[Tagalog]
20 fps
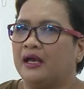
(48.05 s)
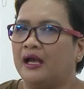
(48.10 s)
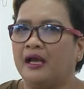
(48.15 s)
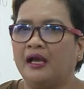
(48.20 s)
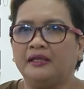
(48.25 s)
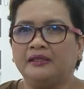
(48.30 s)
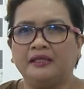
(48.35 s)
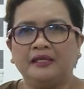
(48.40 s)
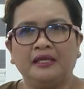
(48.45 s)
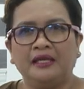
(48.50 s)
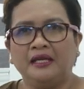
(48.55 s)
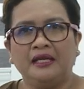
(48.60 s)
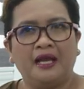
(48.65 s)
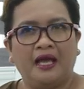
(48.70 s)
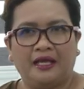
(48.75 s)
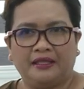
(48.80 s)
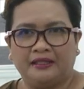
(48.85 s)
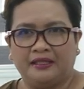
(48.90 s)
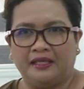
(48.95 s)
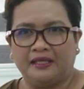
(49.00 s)
Hahatiin
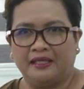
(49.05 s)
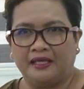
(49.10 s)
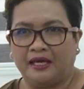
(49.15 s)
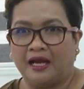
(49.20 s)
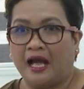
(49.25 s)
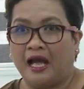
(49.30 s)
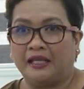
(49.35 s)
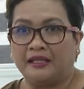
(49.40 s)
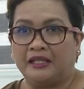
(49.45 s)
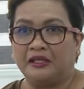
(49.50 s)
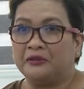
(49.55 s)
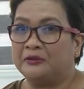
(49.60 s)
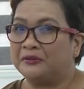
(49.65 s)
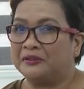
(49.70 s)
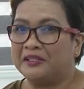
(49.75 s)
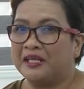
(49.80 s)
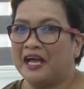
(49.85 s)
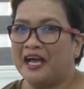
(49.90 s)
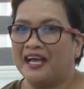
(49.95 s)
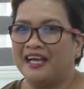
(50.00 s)
natin ang ating
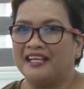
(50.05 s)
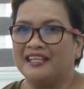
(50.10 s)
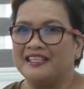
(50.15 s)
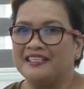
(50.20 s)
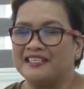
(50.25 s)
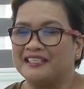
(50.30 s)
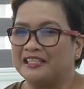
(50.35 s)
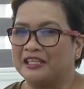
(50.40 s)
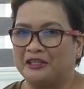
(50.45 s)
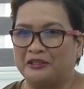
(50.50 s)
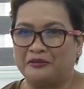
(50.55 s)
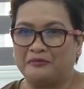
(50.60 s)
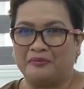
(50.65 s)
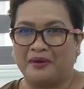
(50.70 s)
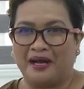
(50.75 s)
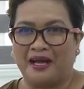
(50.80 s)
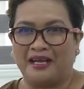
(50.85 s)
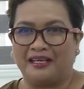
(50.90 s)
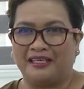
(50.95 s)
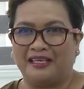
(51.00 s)
huntahan sa tatlong
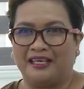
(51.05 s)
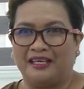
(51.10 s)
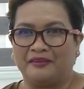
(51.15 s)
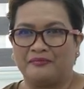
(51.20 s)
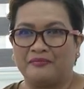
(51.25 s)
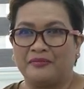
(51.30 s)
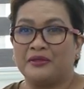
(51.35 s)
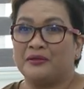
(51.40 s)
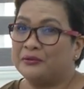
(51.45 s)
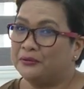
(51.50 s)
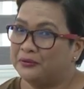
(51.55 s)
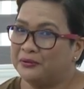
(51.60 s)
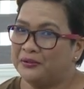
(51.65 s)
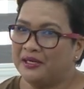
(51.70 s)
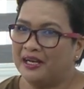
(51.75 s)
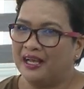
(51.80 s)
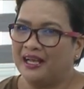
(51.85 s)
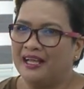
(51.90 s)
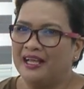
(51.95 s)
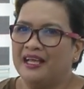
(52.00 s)
bahagi.
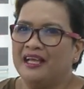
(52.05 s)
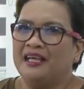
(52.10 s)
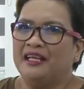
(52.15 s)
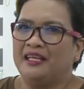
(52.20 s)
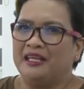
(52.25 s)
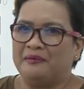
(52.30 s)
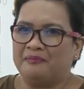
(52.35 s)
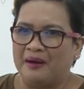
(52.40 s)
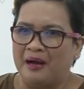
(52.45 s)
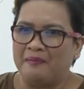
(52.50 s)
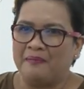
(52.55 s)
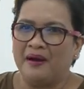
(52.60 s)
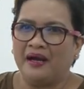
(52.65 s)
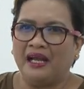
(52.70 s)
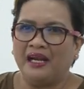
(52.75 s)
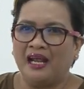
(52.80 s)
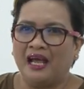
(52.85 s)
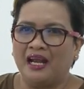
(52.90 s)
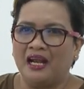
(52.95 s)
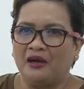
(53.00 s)
Una,
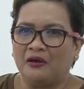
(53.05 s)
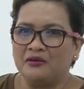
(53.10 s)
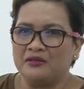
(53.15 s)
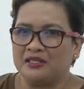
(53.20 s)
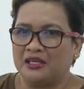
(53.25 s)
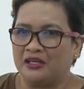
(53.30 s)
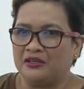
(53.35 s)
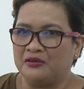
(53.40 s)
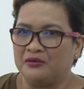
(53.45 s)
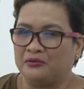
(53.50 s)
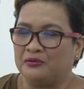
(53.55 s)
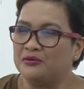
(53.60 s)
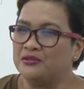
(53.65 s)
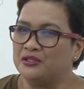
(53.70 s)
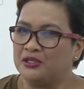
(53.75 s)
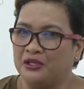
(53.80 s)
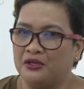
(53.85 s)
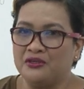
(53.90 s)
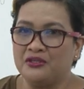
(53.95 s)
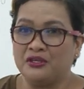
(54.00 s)
ipapakilala ko sa inyo kung
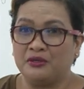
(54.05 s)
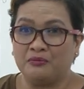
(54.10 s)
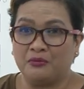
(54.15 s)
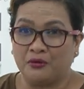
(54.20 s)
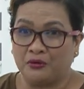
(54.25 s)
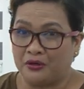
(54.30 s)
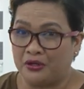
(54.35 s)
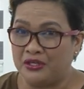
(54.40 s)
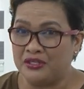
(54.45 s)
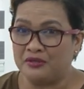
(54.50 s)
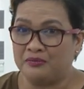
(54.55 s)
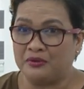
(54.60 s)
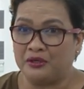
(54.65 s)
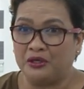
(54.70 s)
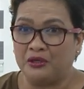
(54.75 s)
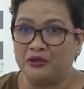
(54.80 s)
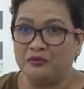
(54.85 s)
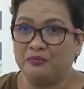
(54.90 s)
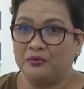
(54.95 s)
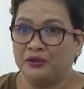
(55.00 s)
sino si Maurice
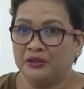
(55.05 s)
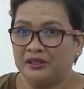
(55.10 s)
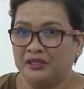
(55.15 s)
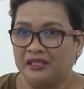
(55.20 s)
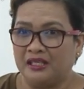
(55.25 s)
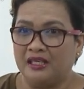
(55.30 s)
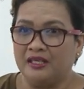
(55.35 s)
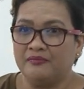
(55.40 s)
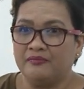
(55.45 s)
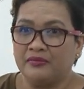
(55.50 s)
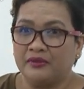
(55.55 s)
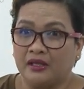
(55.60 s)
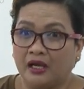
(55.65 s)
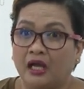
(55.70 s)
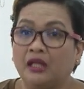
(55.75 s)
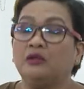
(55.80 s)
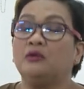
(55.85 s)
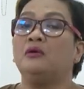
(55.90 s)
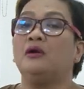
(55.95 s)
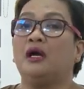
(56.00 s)
Merleau-Ponty
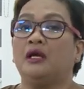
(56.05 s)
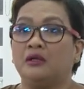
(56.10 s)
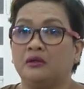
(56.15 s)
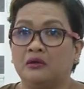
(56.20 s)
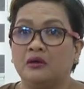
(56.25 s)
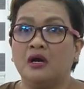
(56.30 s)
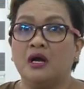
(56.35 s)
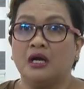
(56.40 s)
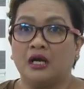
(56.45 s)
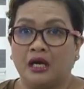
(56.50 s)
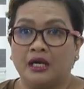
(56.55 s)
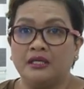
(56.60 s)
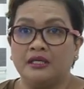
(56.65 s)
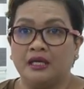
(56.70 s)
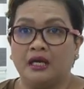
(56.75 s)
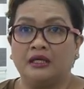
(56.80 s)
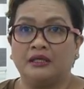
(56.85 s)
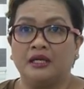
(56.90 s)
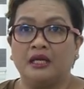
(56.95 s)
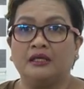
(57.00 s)
at kung ano ang
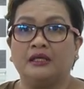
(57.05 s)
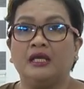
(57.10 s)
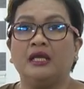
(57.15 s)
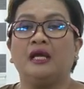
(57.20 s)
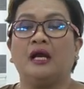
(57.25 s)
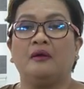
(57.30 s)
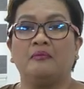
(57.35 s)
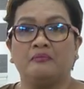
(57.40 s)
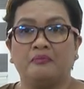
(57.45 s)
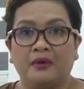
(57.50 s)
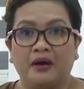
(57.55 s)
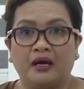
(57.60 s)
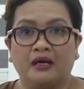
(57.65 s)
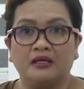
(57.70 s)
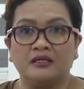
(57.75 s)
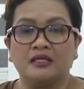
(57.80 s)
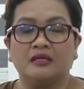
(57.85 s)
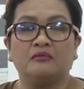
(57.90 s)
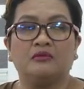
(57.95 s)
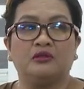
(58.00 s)
kanyang naging
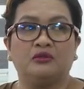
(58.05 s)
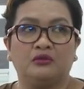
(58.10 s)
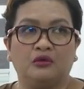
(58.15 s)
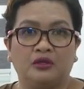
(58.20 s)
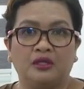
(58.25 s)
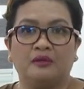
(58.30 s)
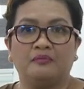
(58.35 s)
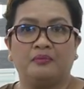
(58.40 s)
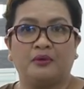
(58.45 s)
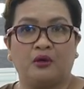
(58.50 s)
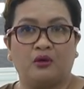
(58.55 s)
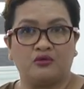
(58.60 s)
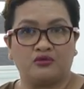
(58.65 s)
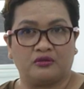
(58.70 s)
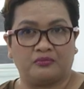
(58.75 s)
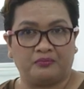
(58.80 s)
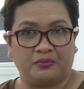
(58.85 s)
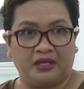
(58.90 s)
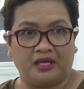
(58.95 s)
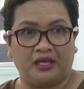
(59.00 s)
ambag sa mundo ng
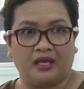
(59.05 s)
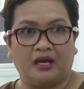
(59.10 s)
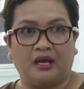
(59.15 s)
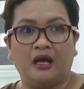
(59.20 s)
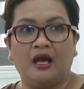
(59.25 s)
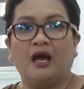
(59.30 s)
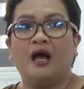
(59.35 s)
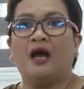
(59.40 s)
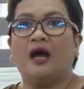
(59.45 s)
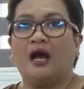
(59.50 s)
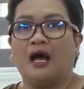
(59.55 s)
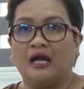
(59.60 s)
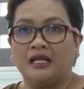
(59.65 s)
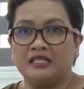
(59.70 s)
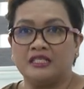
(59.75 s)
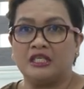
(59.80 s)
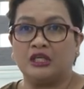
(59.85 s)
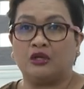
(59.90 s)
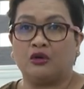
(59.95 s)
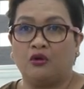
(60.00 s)
filosofiya
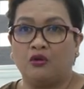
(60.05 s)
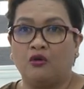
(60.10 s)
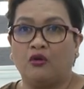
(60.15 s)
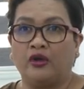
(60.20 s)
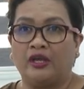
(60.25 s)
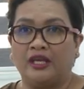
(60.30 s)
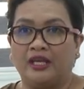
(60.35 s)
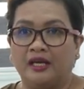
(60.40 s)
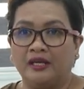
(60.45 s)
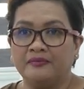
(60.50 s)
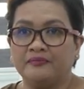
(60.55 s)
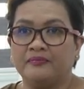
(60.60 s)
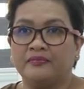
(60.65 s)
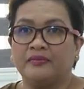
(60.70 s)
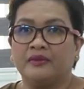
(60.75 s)
at psikolohiya.